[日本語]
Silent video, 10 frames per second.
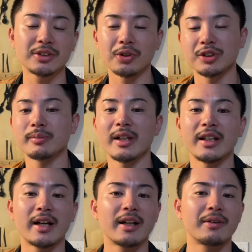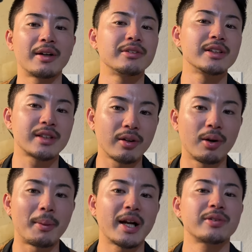ちょっと詰まりながらではあるんですけ
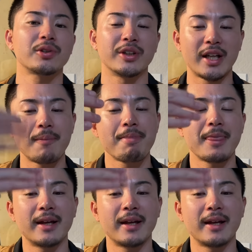ど、まあ、レフトにね、